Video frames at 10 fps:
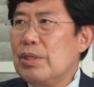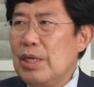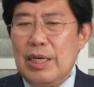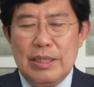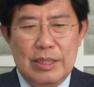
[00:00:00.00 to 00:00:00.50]

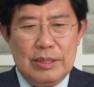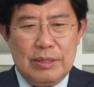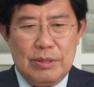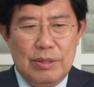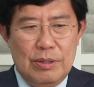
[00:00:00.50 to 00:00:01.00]
예 그래서
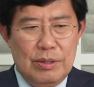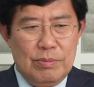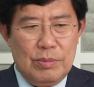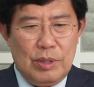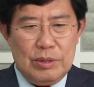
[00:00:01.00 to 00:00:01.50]
그런
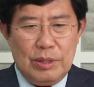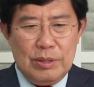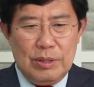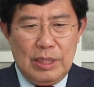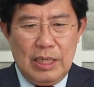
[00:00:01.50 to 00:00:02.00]
거는 뭐
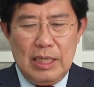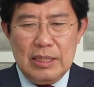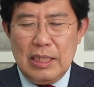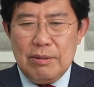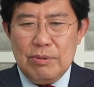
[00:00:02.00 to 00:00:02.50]
전혀
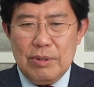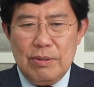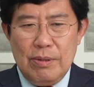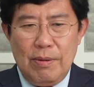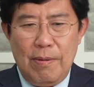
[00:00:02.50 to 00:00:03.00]
생각하지 않고
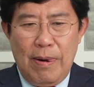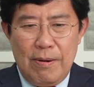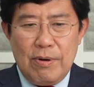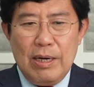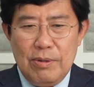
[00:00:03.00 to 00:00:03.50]
있고
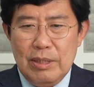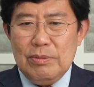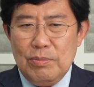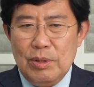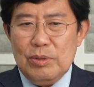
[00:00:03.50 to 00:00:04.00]

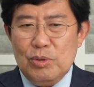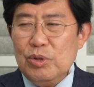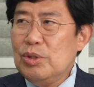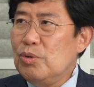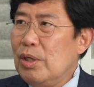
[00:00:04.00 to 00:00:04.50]
과거에는 뭐
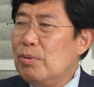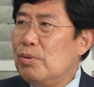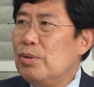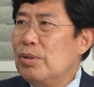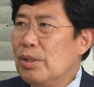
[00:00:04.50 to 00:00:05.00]
주식도
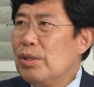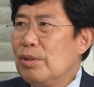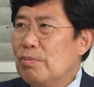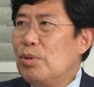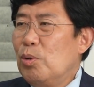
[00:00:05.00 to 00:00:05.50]
하고
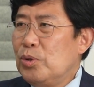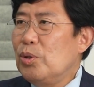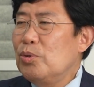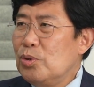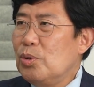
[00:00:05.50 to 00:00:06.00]
음. 뭐
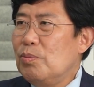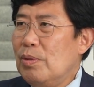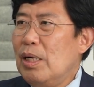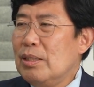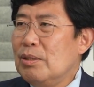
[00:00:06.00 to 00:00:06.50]
옵션도 좀
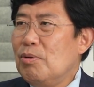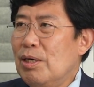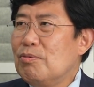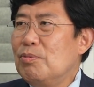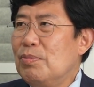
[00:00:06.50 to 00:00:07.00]
하기도 아,
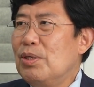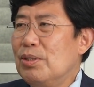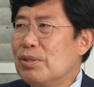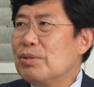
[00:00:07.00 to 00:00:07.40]
하고 뭐